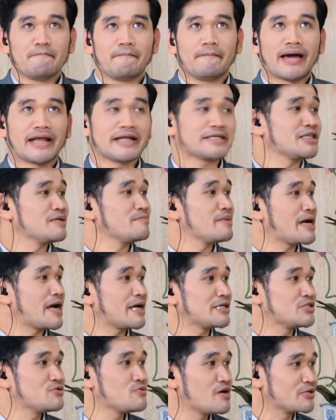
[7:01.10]
Alex terima
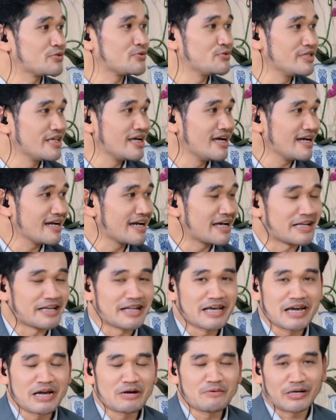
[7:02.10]
kasih waktunya
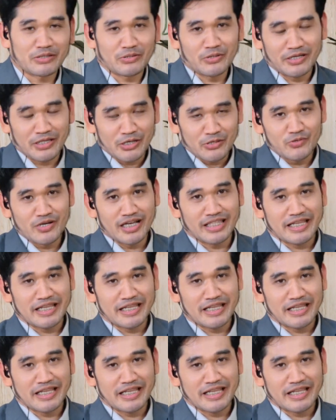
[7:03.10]
karena waktu kita juga